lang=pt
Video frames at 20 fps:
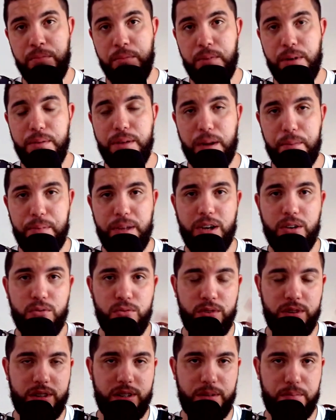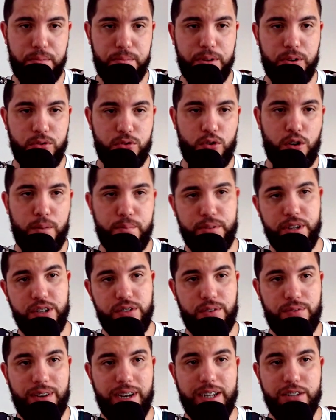Primeira pergunta, primeiro tópico que a gente
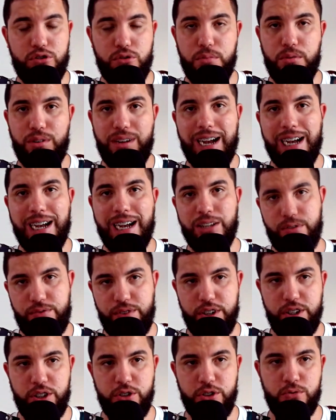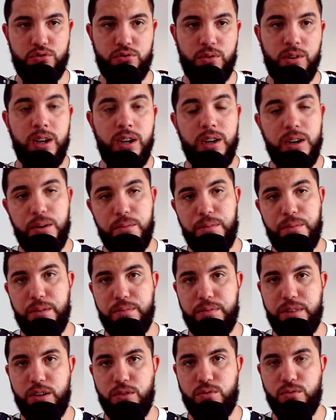vai falar é sobre o caso Evanilson.
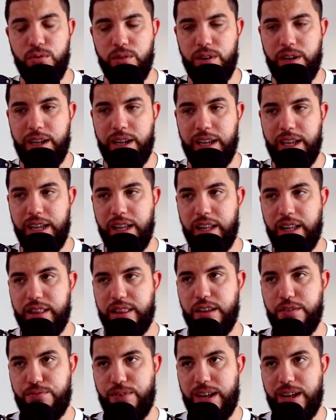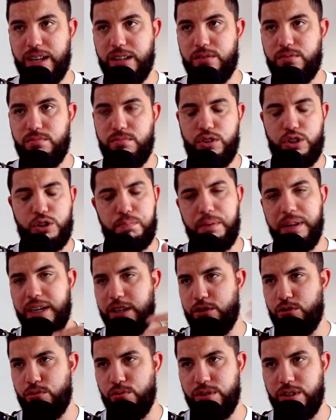Mário Tenku, é, ele até fala,
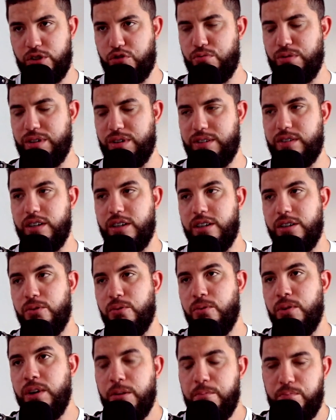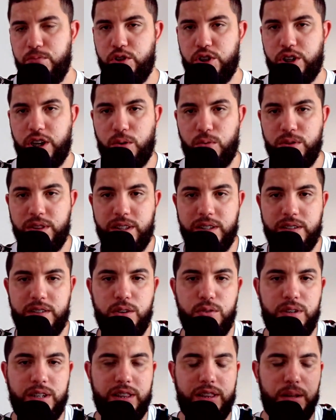explica toda a situação, de que
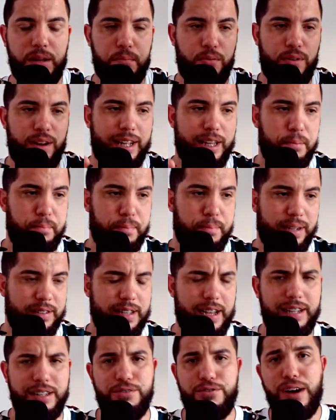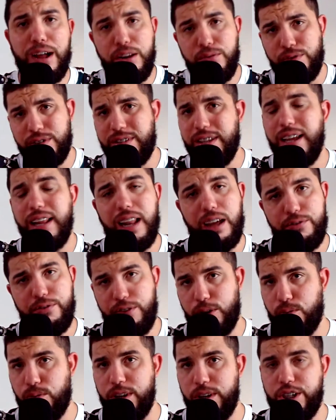aconteceu na temporada passada. Vale você ir lá
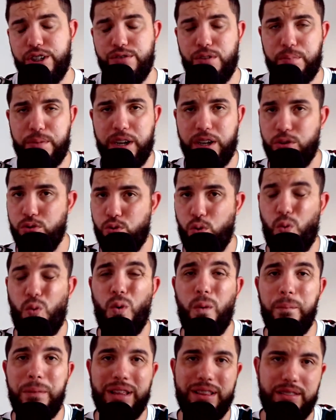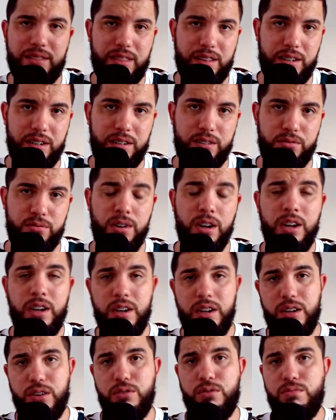ver a coletiva, porque aqui eu estou comentando.
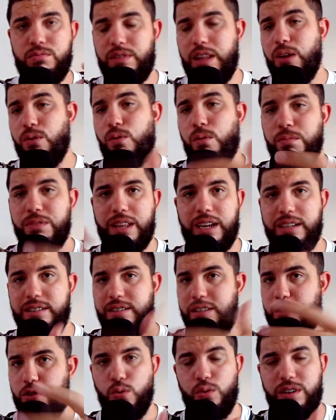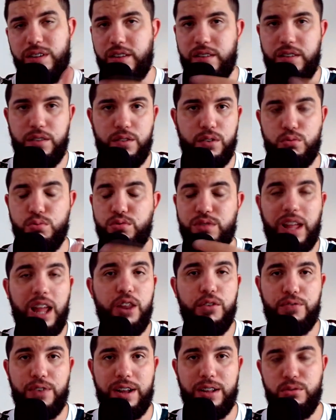Eu não tenho como trazer todas as, tudo que
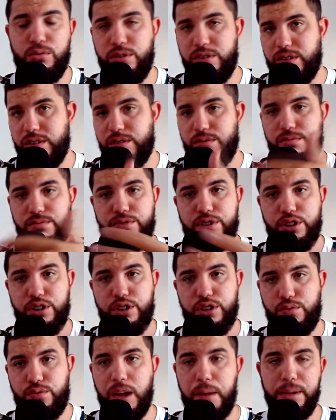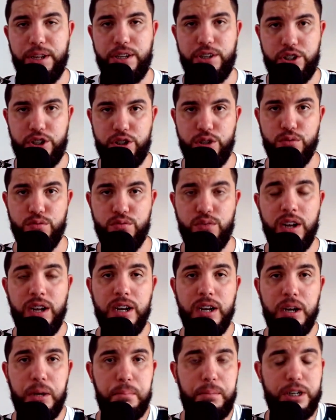ele falou, senão o vídeo fica repetitivo.
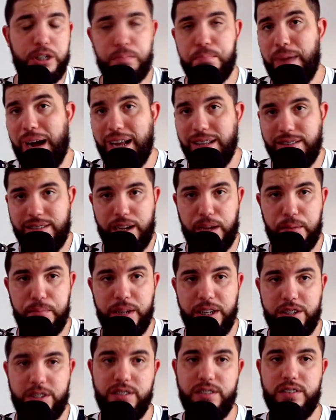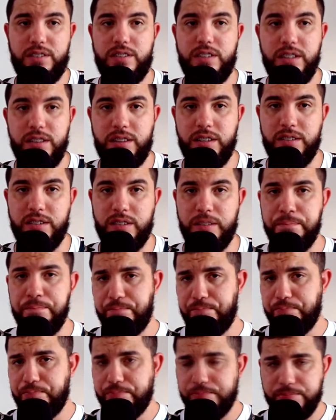Mas basicamente, em síntese,
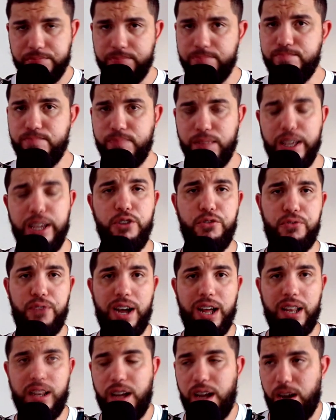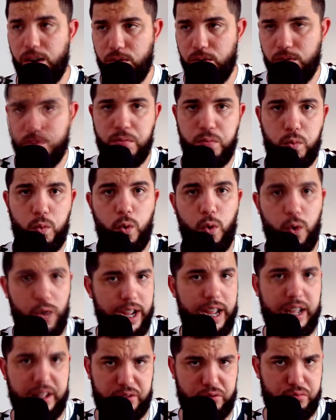ele fala algo
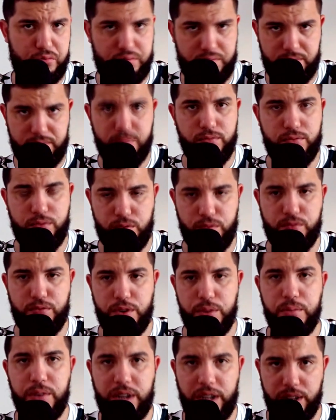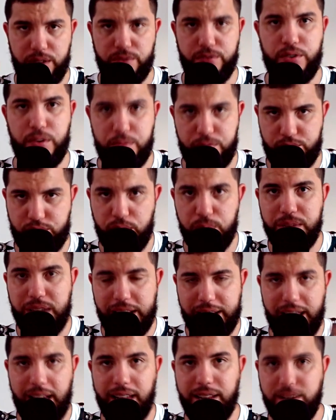correto vamos aqui, vamos, na
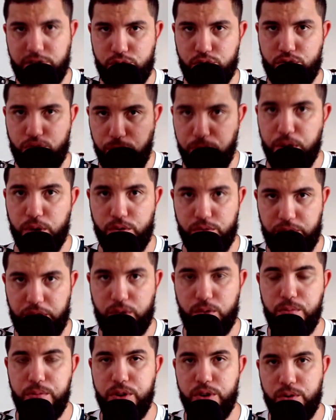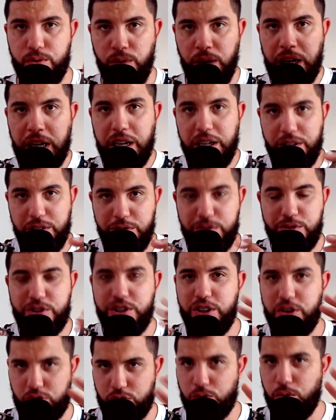análise junto comigo, vem comigo, não
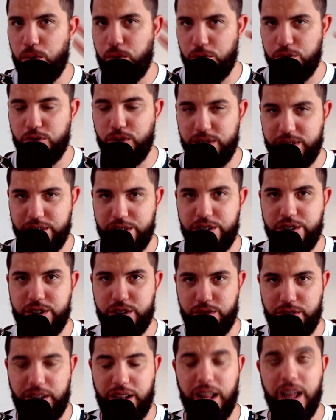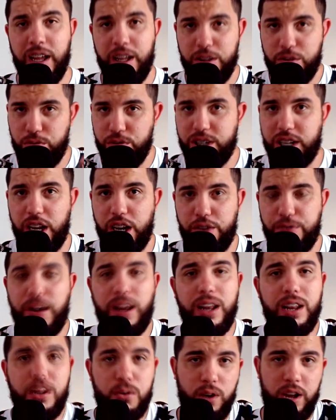tira essas conclusões antes não, vem cá. Tudo que ele
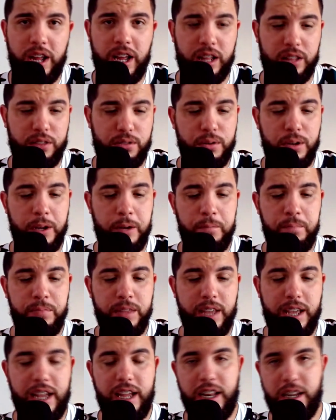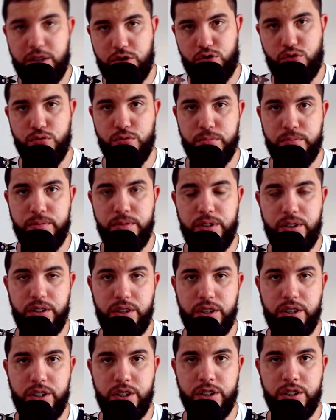fala é correto. Ele assume
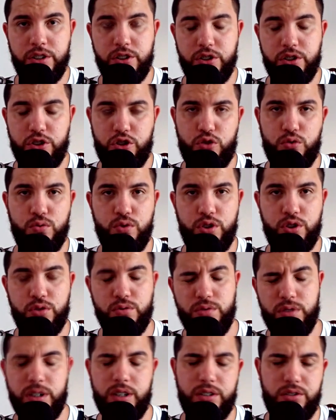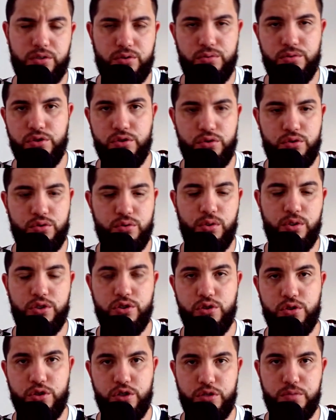em junho, né, junho, julho
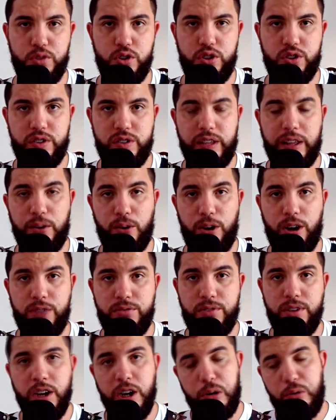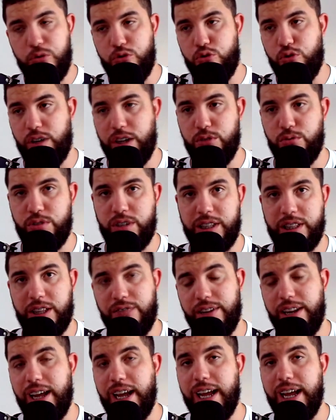de 2019, o jogador já
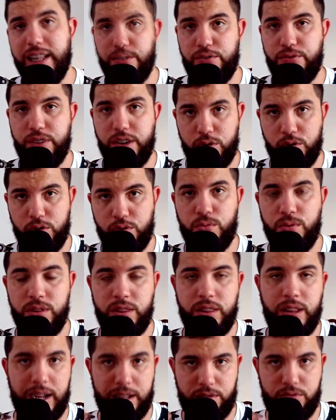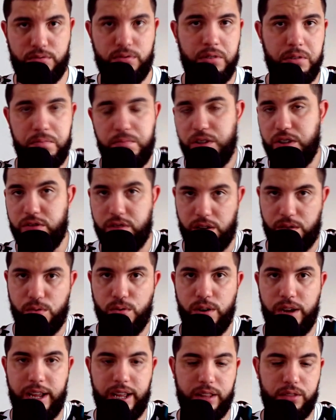estava na reta final do contrato. Isso é
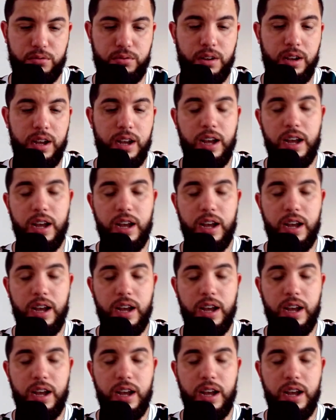correto.